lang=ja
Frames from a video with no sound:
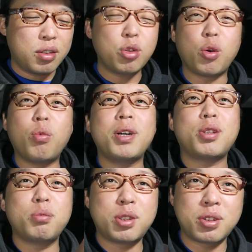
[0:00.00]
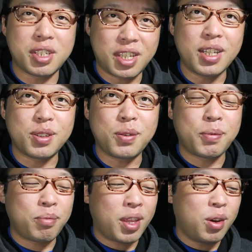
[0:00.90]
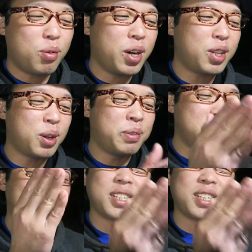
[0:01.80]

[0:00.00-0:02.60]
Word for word: そういったホワイトムスクが好きなんですよ。ホワイトム